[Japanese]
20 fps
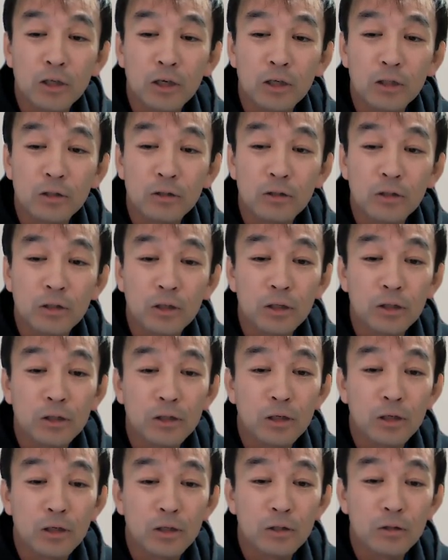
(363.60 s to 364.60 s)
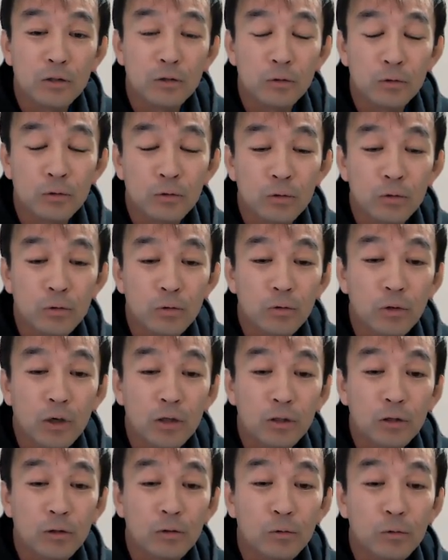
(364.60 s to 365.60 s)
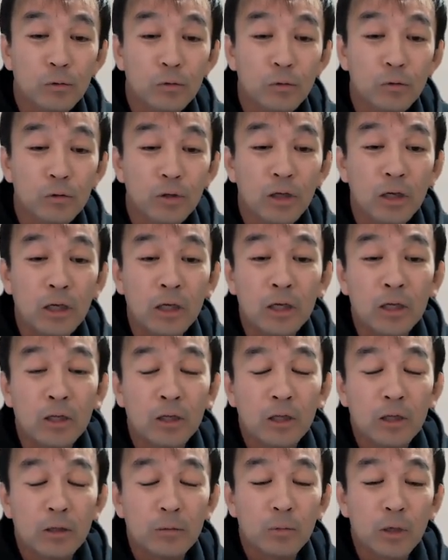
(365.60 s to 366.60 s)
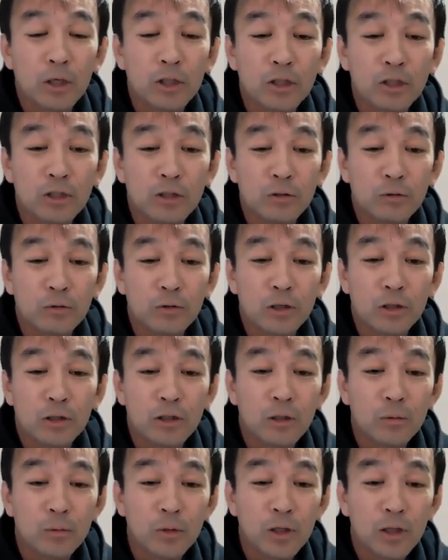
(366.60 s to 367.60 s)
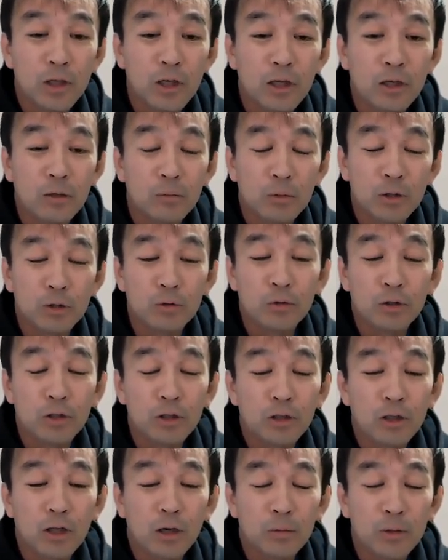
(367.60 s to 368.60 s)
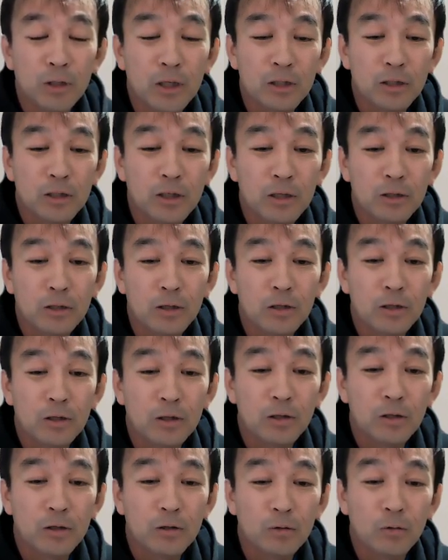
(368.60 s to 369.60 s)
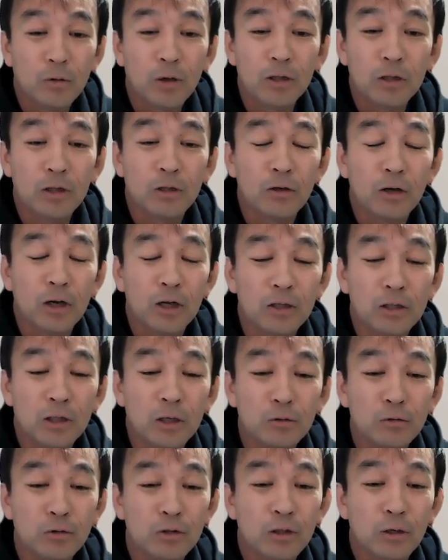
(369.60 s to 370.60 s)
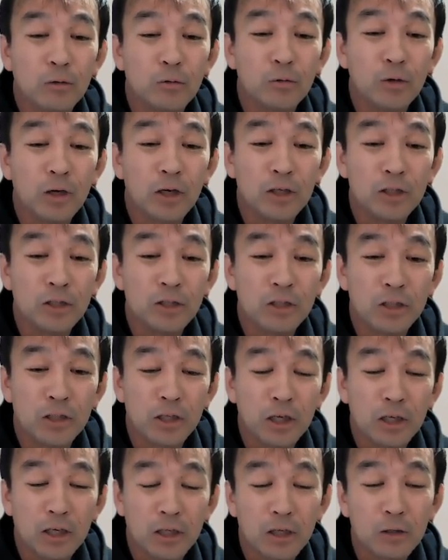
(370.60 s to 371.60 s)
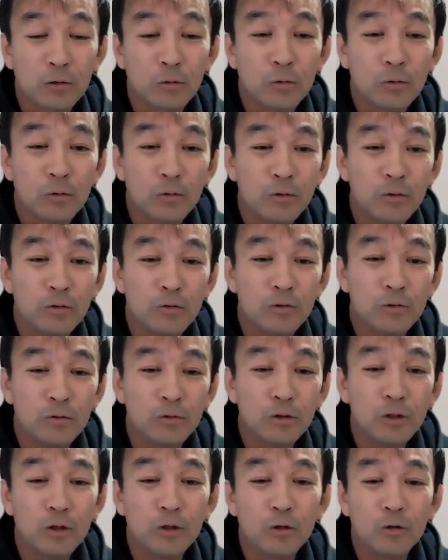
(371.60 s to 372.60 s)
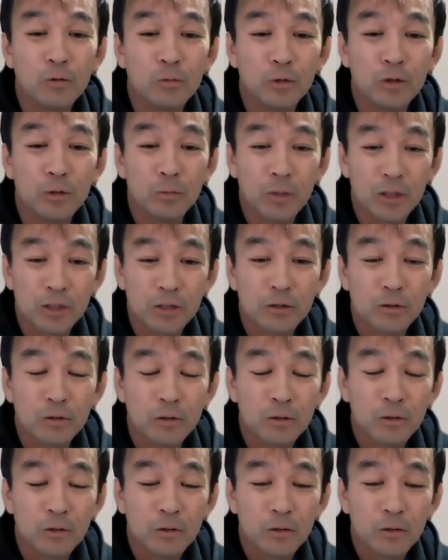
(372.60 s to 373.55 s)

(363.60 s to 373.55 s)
ヶ月なら1ヶ月とかっていうところで、まあ、きちんとやってみて、まあ、それでダメだったとかっていう判断をした方がいいんじゃないかなというふうに思います。